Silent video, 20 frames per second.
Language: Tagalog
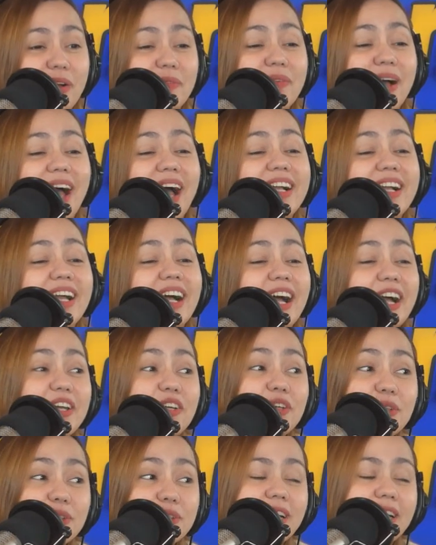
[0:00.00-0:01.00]
maaga
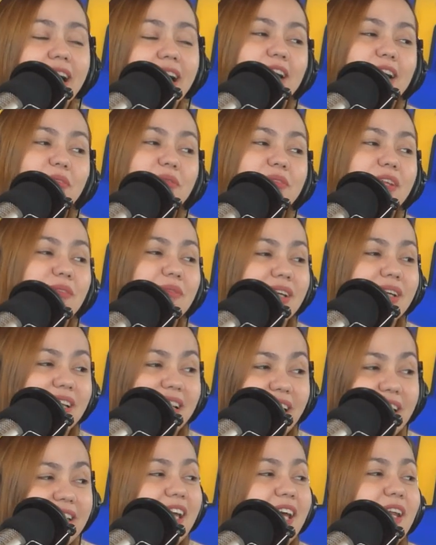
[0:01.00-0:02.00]
kayong nakaramdam ng
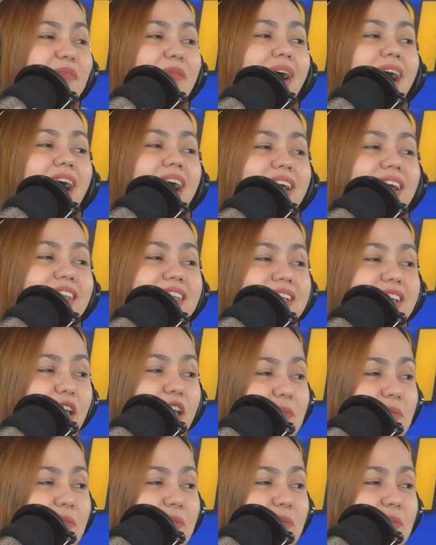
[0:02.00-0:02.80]
ganyan, maaga din kayong